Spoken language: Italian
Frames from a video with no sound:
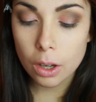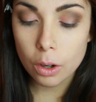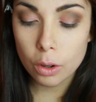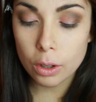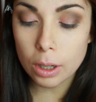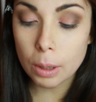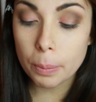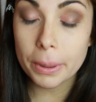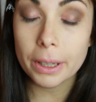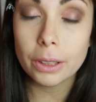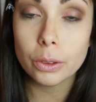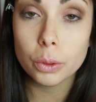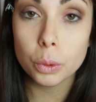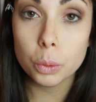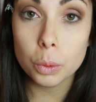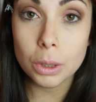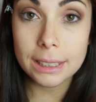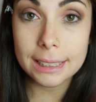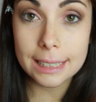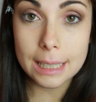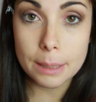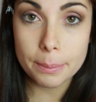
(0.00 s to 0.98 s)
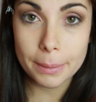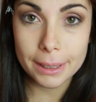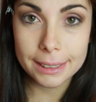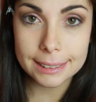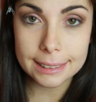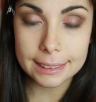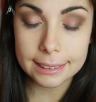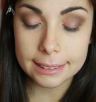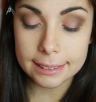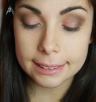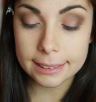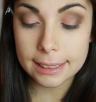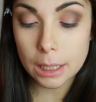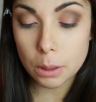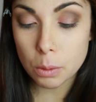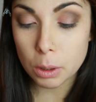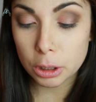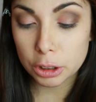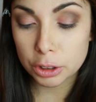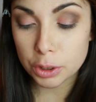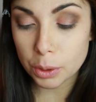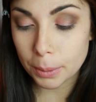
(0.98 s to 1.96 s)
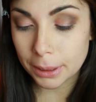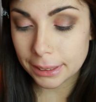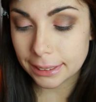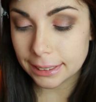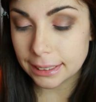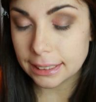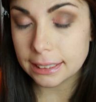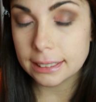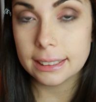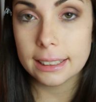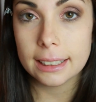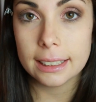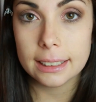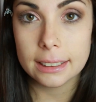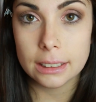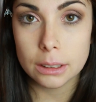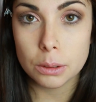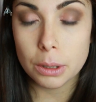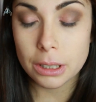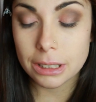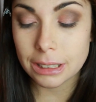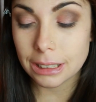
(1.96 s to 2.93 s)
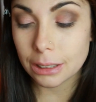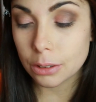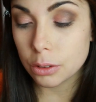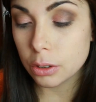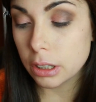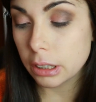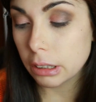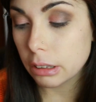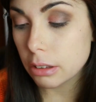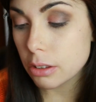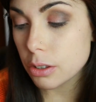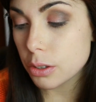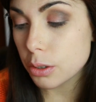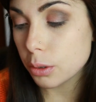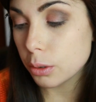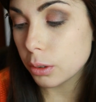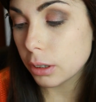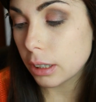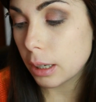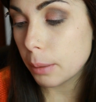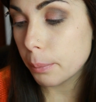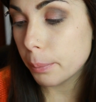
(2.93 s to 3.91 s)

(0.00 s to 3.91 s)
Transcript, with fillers: Ora prendo una delle matite, delle quattro matite di questa collezione,